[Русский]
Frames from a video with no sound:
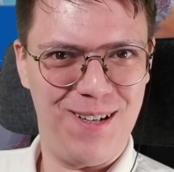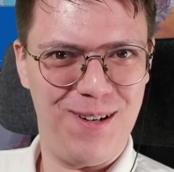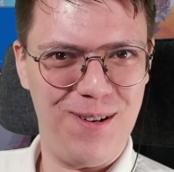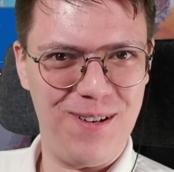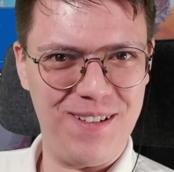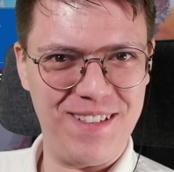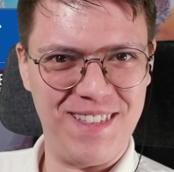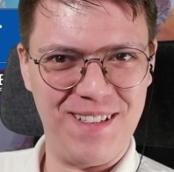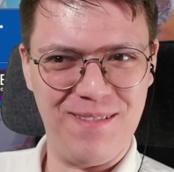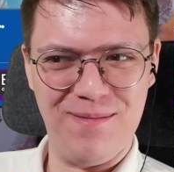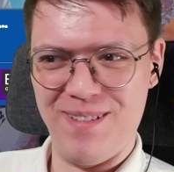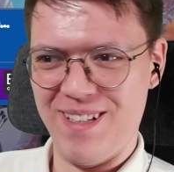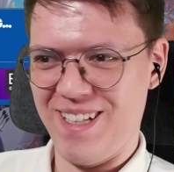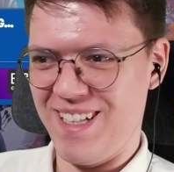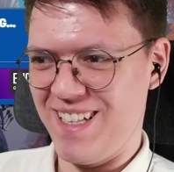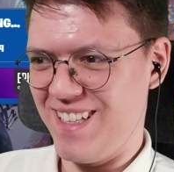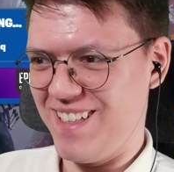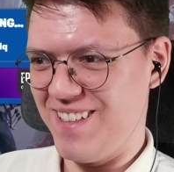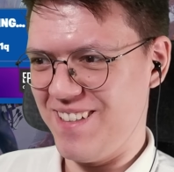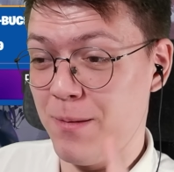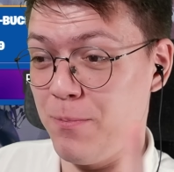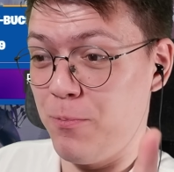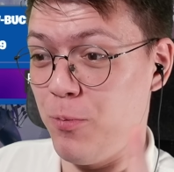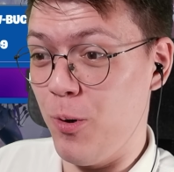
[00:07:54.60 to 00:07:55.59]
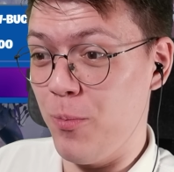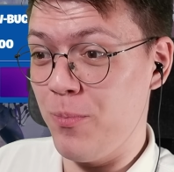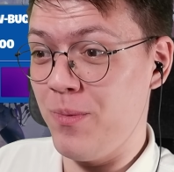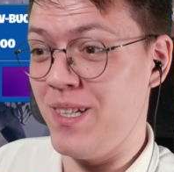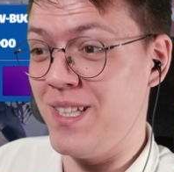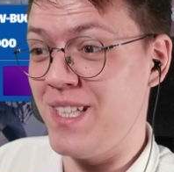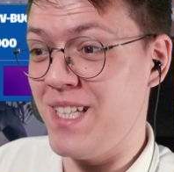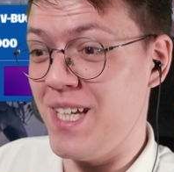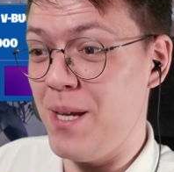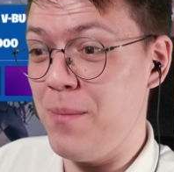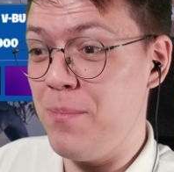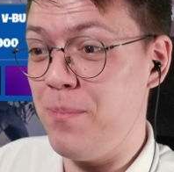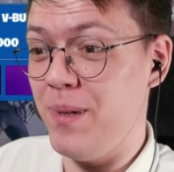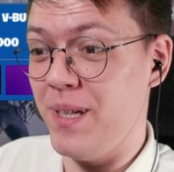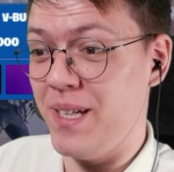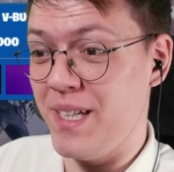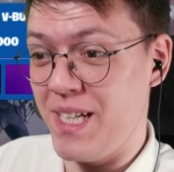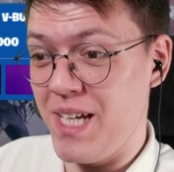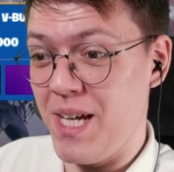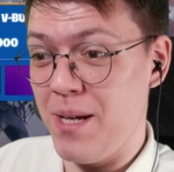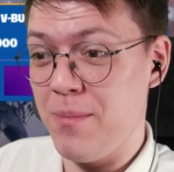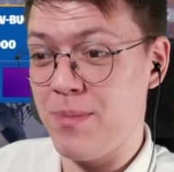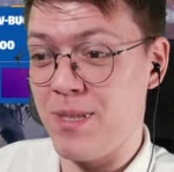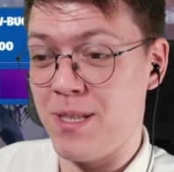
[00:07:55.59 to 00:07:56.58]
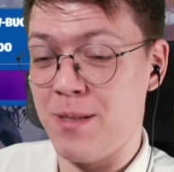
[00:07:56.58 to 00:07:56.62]
Серьезно, блядь. Запомните, Epic
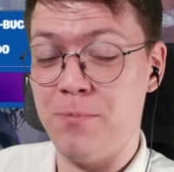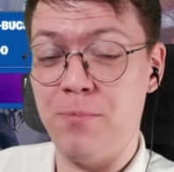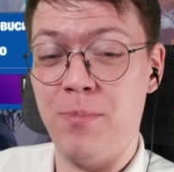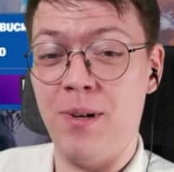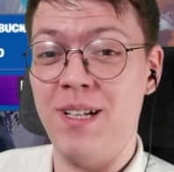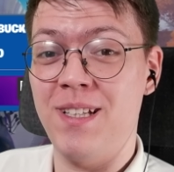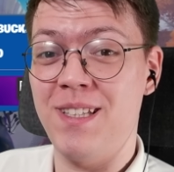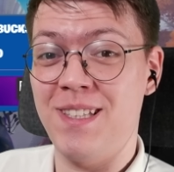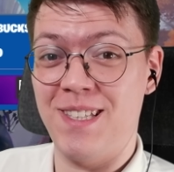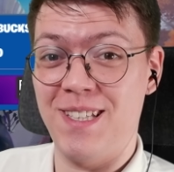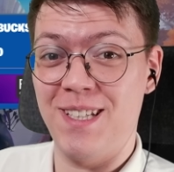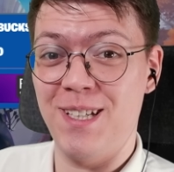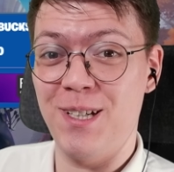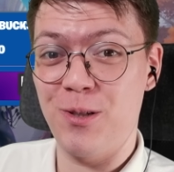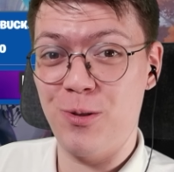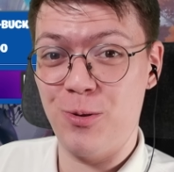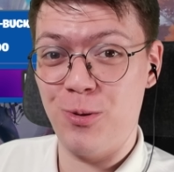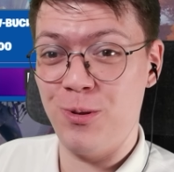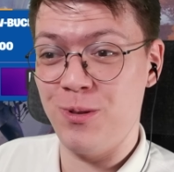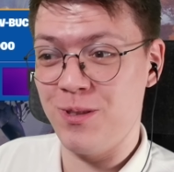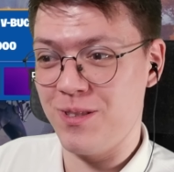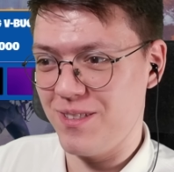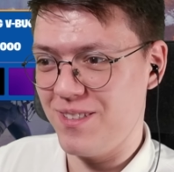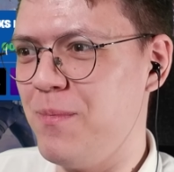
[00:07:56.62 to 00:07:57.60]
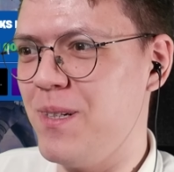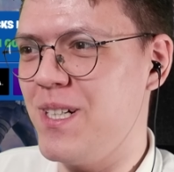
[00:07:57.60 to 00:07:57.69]
Games спонсирует